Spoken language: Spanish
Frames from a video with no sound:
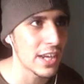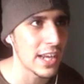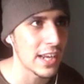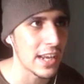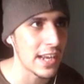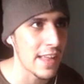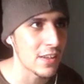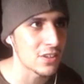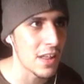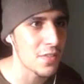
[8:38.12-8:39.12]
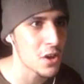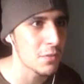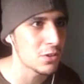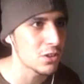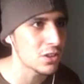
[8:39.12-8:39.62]
en, nada, o sea, en 5
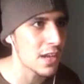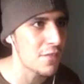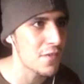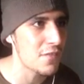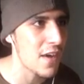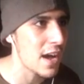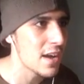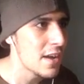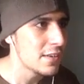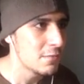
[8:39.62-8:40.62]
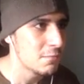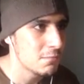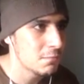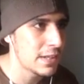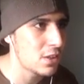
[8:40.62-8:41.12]
minutos en el FIFA
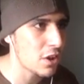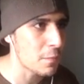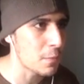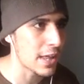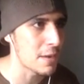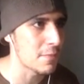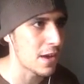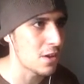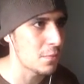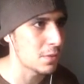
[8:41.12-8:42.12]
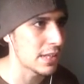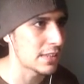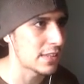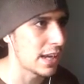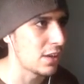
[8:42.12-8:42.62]
veis lo que puede cambiar, ¿no? Pues ya
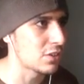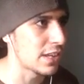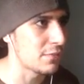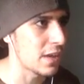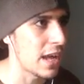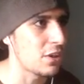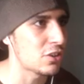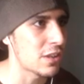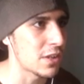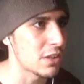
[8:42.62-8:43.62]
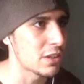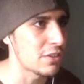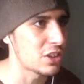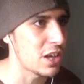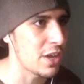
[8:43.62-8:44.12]
está, ahí lo tenéis, ahí lo estoy viendo. Vamos a
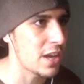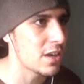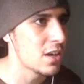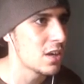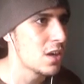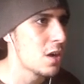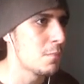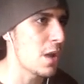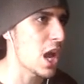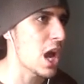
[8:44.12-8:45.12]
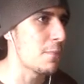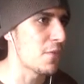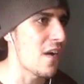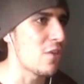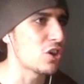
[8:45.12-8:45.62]
ver, Xavi. Venga, por
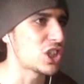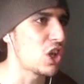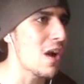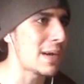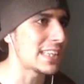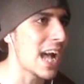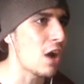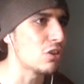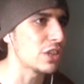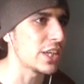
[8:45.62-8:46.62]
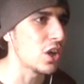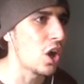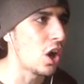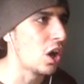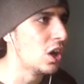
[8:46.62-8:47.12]
favor, si lo ha matado,
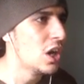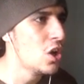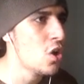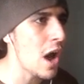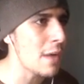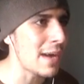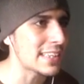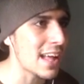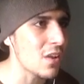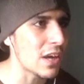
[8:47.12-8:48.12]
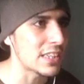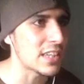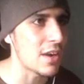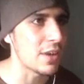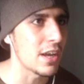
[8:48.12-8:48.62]
tío. Lo ha matado a
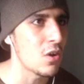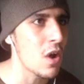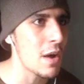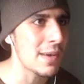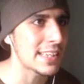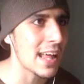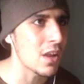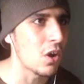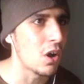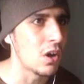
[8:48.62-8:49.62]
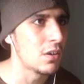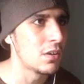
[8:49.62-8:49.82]
Xavi, lo ha matado.